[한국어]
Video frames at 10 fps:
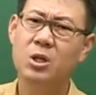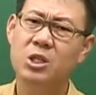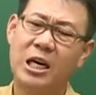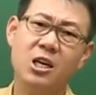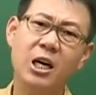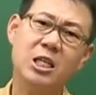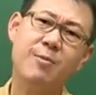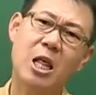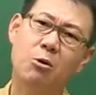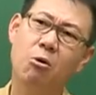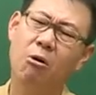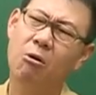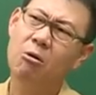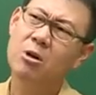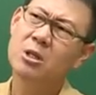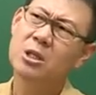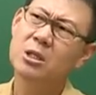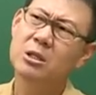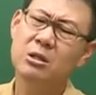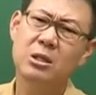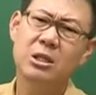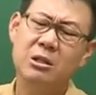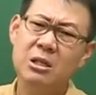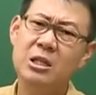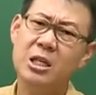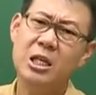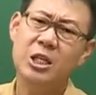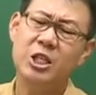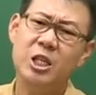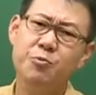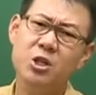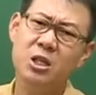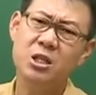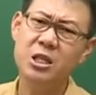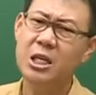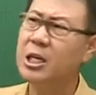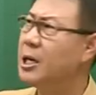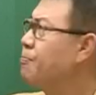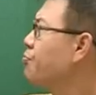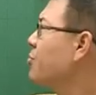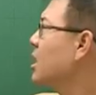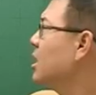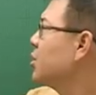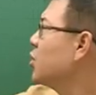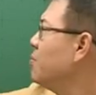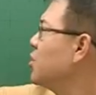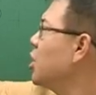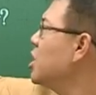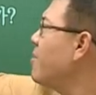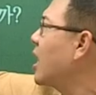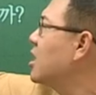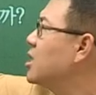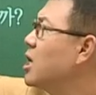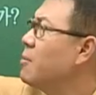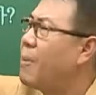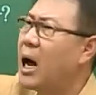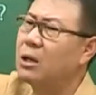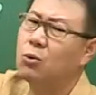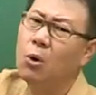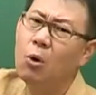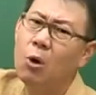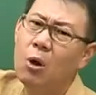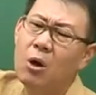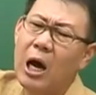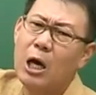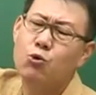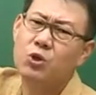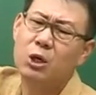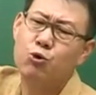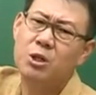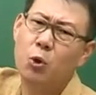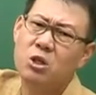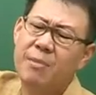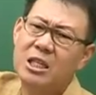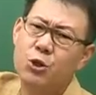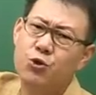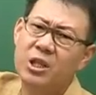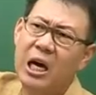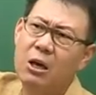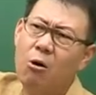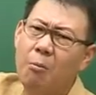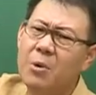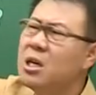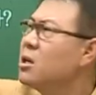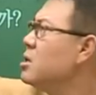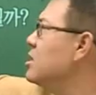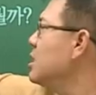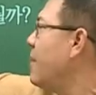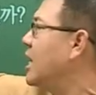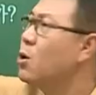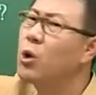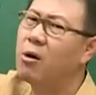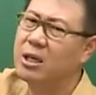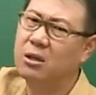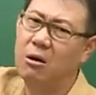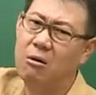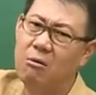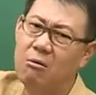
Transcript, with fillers: 작년까지만 해도 그 글들이 질문 글들이 쌤 1200제 봐도 한국사 95점 맞을 수 있나요? 뭐 이런 글들이 많이 올라왔어요.